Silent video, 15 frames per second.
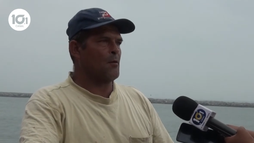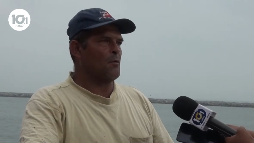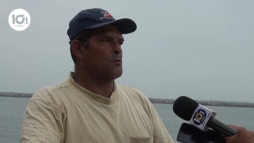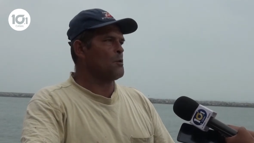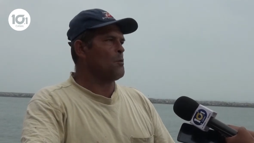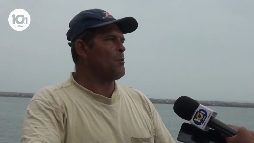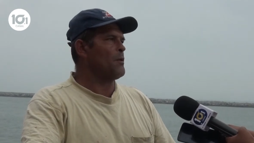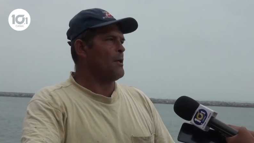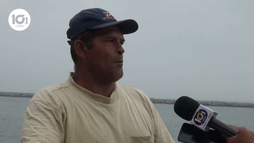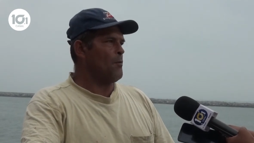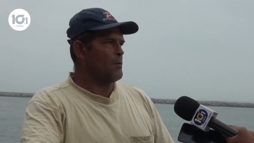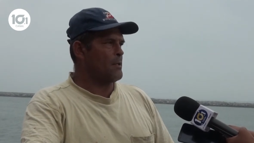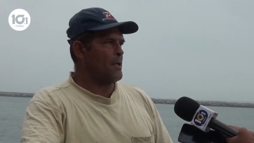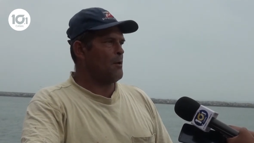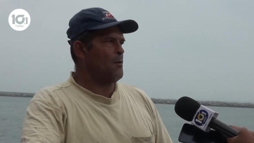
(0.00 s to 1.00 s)
consumo de
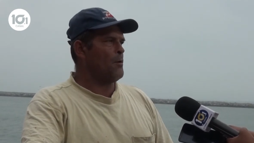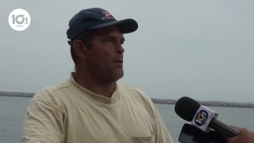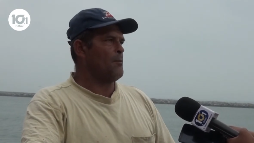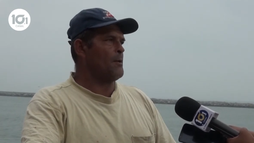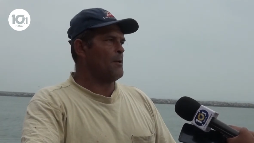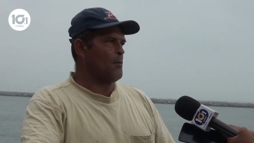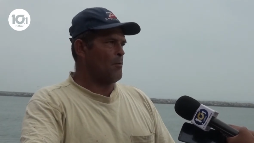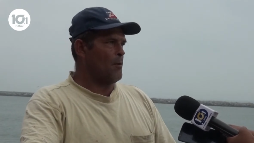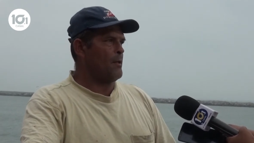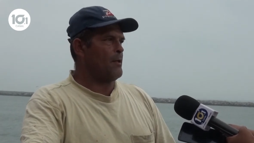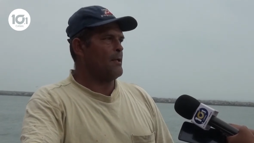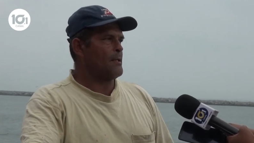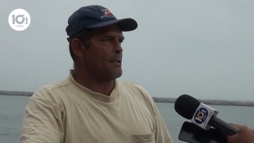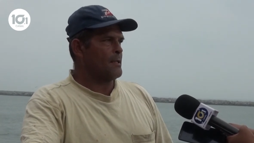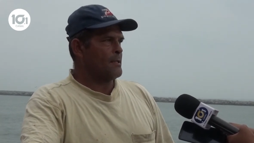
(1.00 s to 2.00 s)
borrego y barbacoa
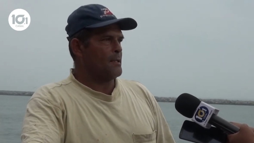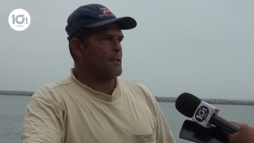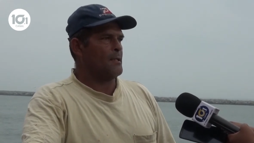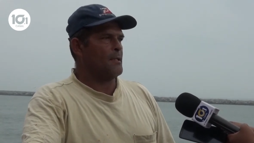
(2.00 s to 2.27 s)
de res.